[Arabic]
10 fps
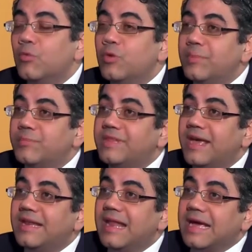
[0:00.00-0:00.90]
ويبدا
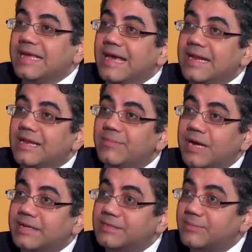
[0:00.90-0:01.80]
الاجيال اللي
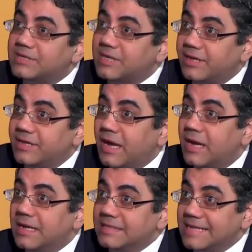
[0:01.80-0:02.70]
بعدها تبقى
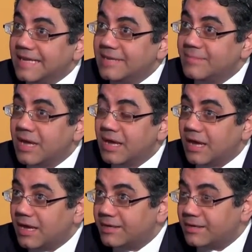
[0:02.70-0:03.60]
صحيحه سليمه
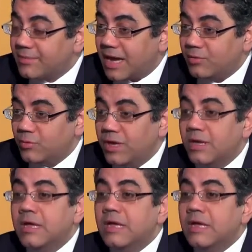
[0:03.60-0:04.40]
غير معلوله